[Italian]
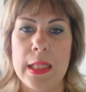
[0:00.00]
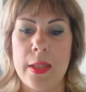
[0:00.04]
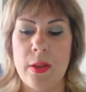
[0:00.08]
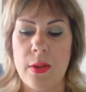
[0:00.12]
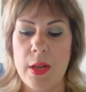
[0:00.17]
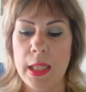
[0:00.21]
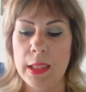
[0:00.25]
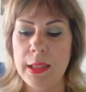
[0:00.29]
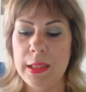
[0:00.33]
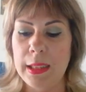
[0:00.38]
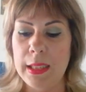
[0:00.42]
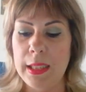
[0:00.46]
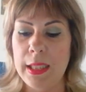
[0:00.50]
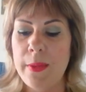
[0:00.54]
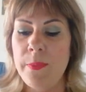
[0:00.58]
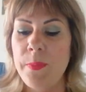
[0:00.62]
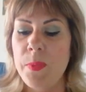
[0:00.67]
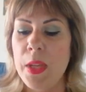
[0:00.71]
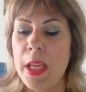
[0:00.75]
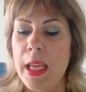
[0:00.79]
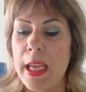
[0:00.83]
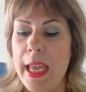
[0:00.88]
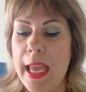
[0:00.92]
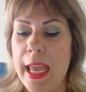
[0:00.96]
zona T
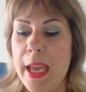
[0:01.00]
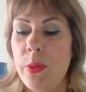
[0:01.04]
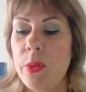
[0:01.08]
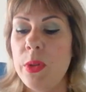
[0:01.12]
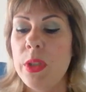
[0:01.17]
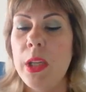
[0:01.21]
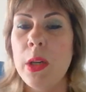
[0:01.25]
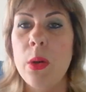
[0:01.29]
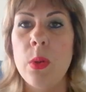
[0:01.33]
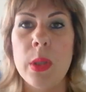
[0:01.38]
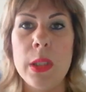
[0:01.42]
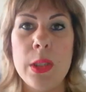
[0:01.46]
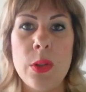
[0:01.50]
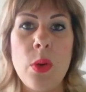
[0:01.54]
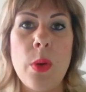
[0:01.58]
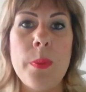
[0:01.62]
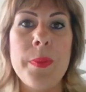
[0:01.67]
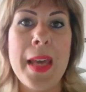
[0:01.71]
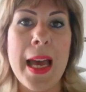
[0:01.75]
e quindi questo